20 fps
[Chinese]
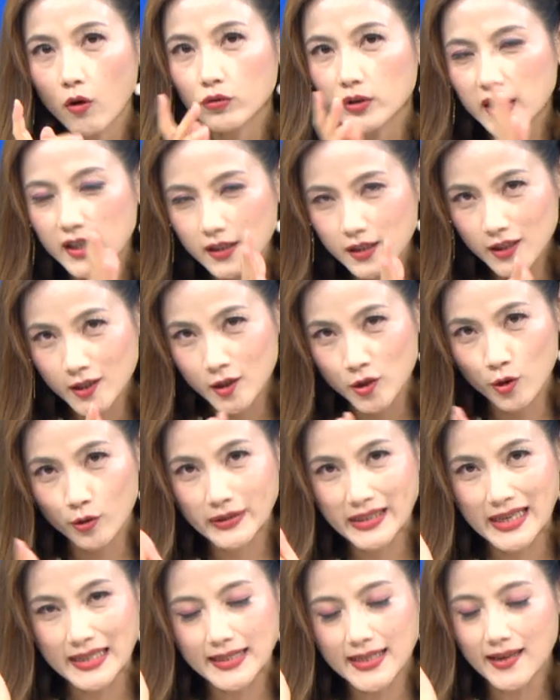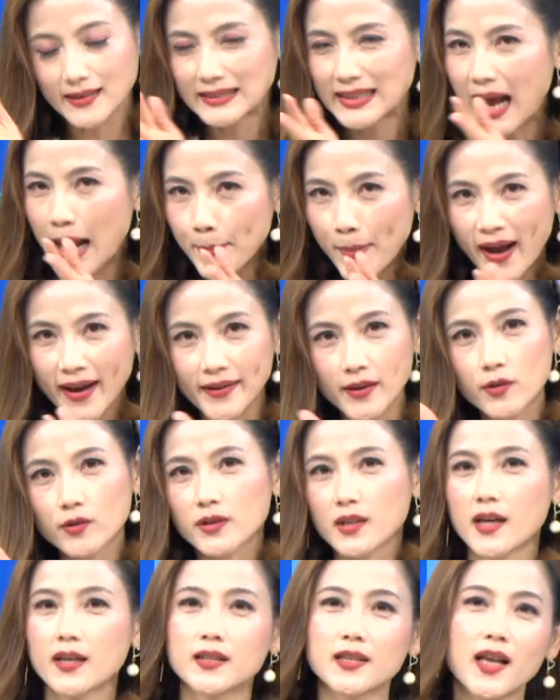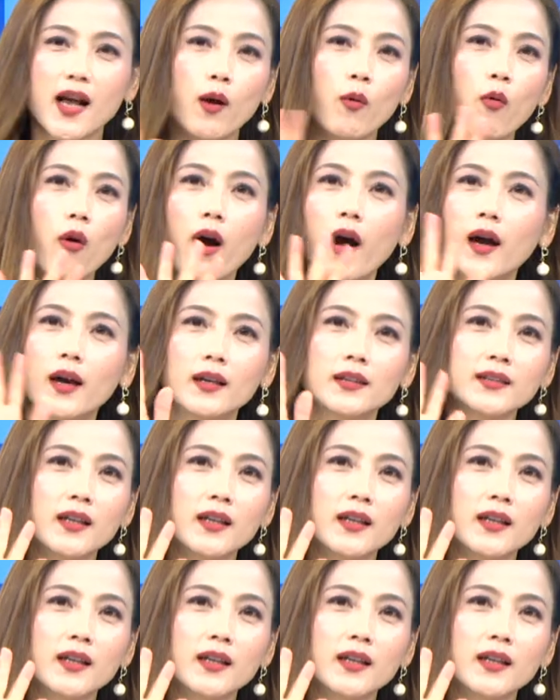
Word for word: OTC 又在涨，大盘又在涨，哇，